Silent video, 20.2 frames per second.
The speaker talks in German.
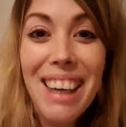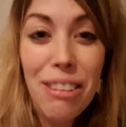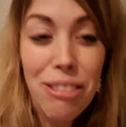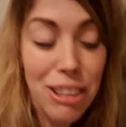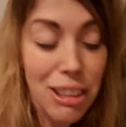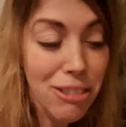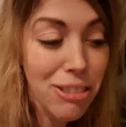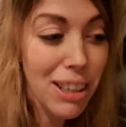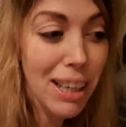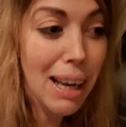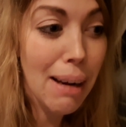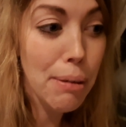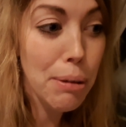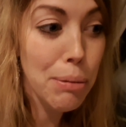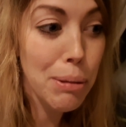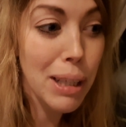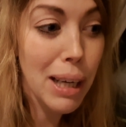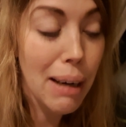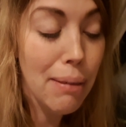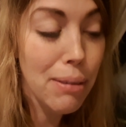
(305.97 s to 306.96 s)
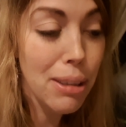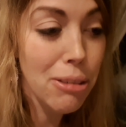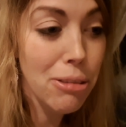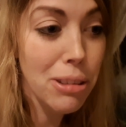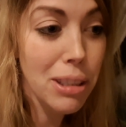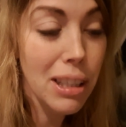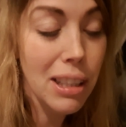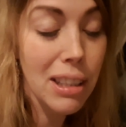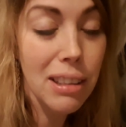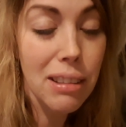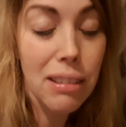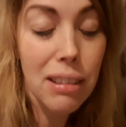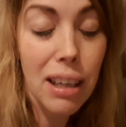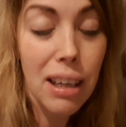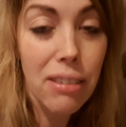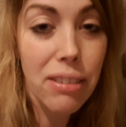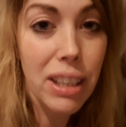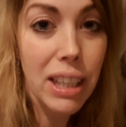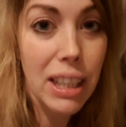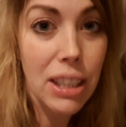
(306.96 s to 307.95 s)
auf jeden Fall habe ich mit einem davon dann
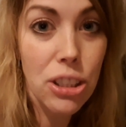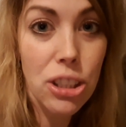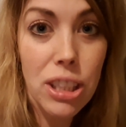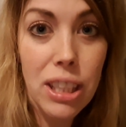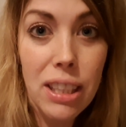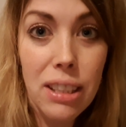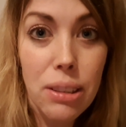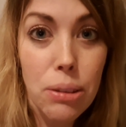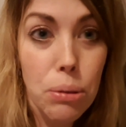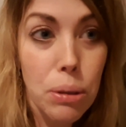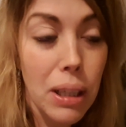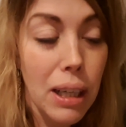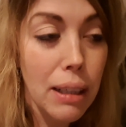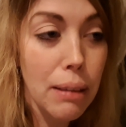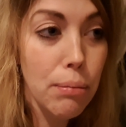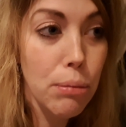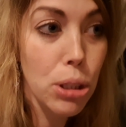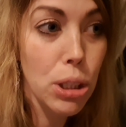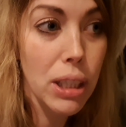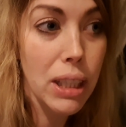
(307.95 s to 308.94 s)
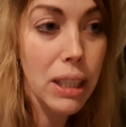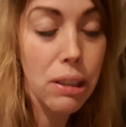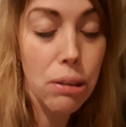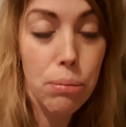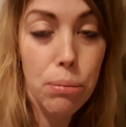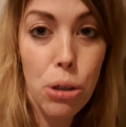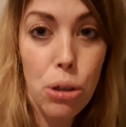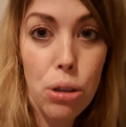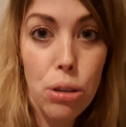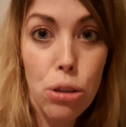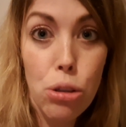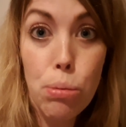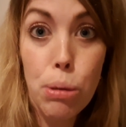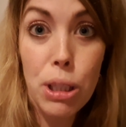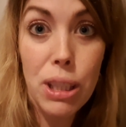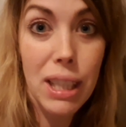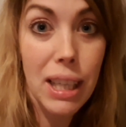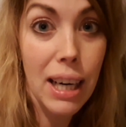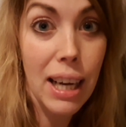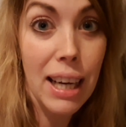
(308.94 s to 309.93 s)
einfach ganz schnell Zutaten bestellt, um morgen
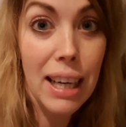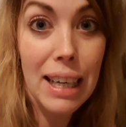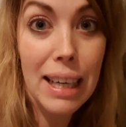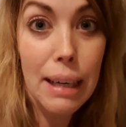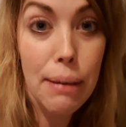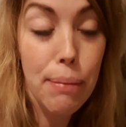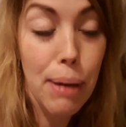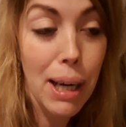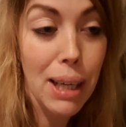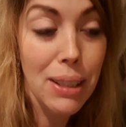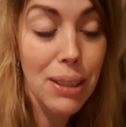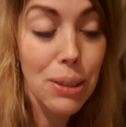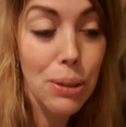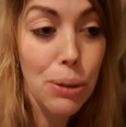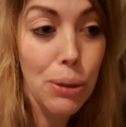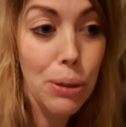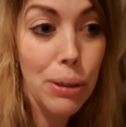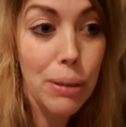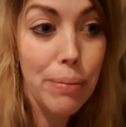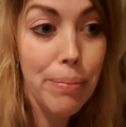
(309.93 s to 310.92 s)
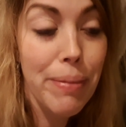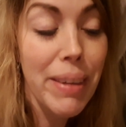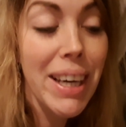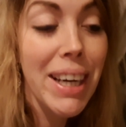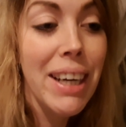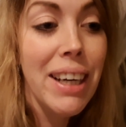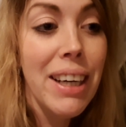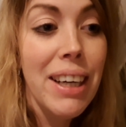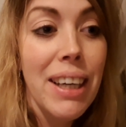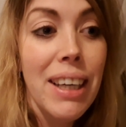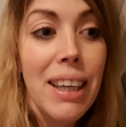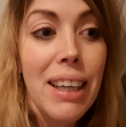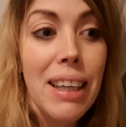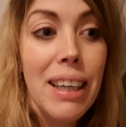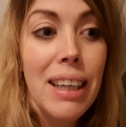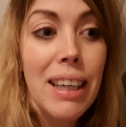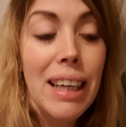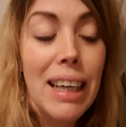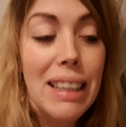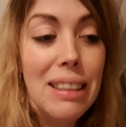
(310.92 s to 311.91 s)
spontan Raclette machen zu können.
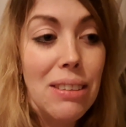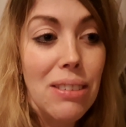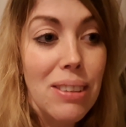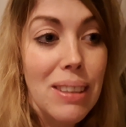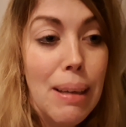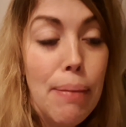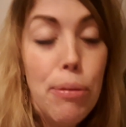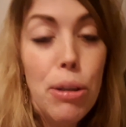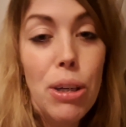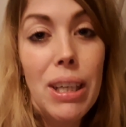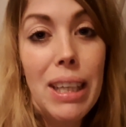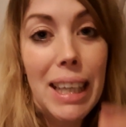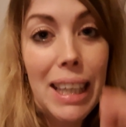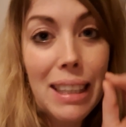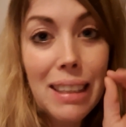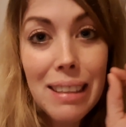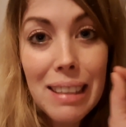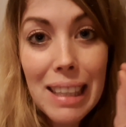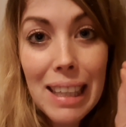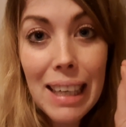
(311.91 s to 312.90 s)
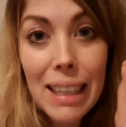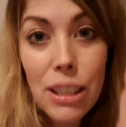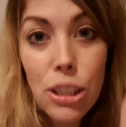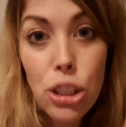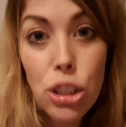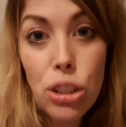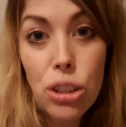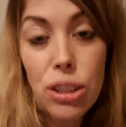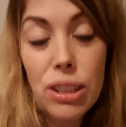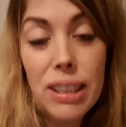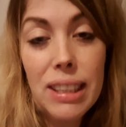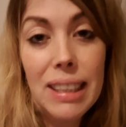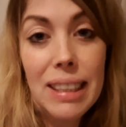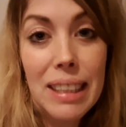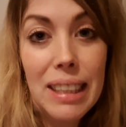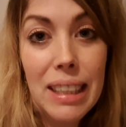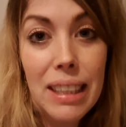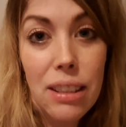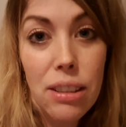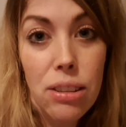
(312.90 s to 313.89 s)
Also es gibt noch eine ganz kleine Chance, dass
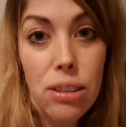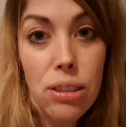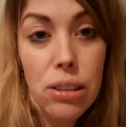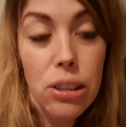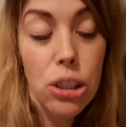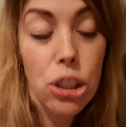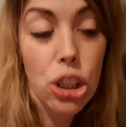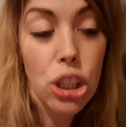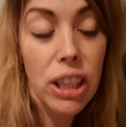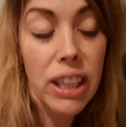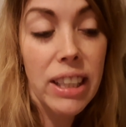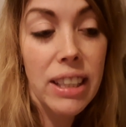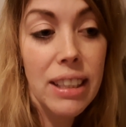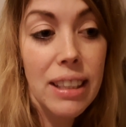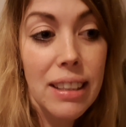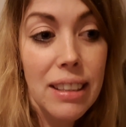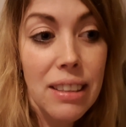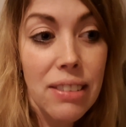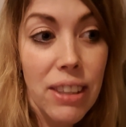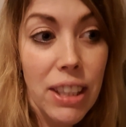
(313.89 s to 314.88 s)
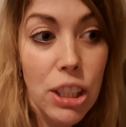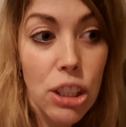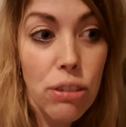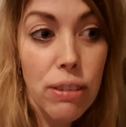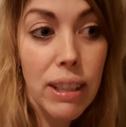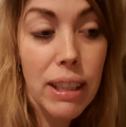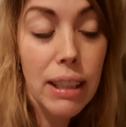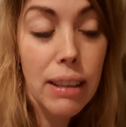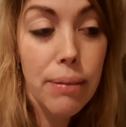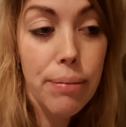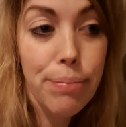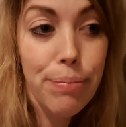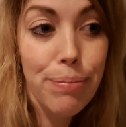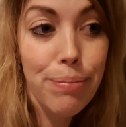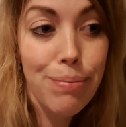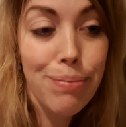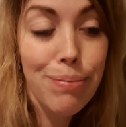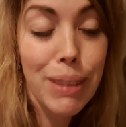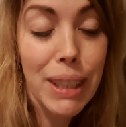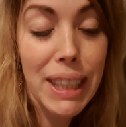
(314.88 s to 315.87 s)
der Schnelltest Quatsch war.
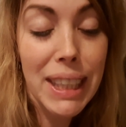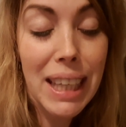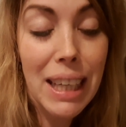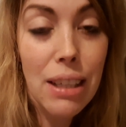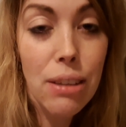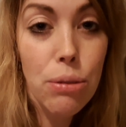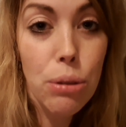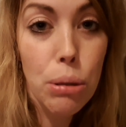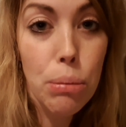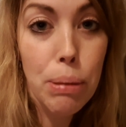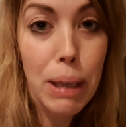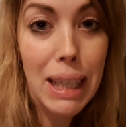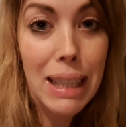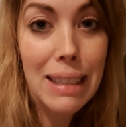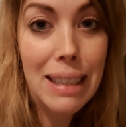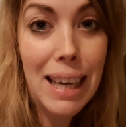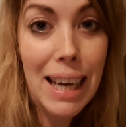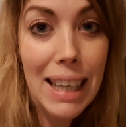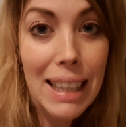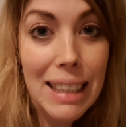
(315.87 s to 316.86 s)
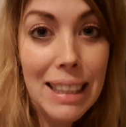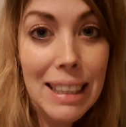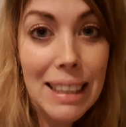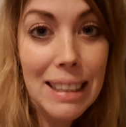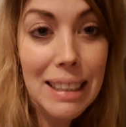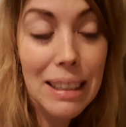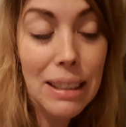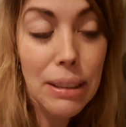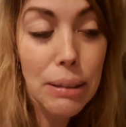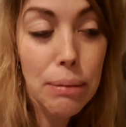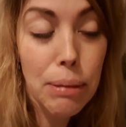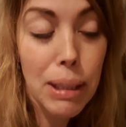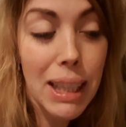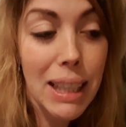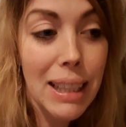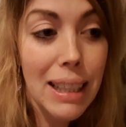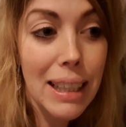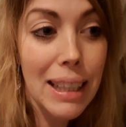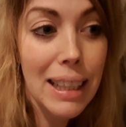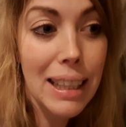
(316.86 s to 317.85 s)
Das Kind wird PCR getestet aus dem
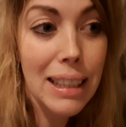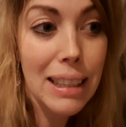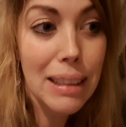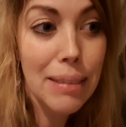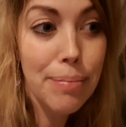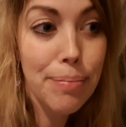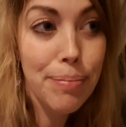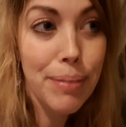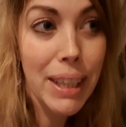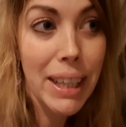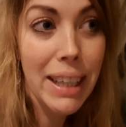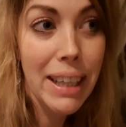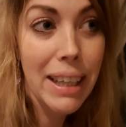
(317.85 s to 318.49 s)
Kindergarten.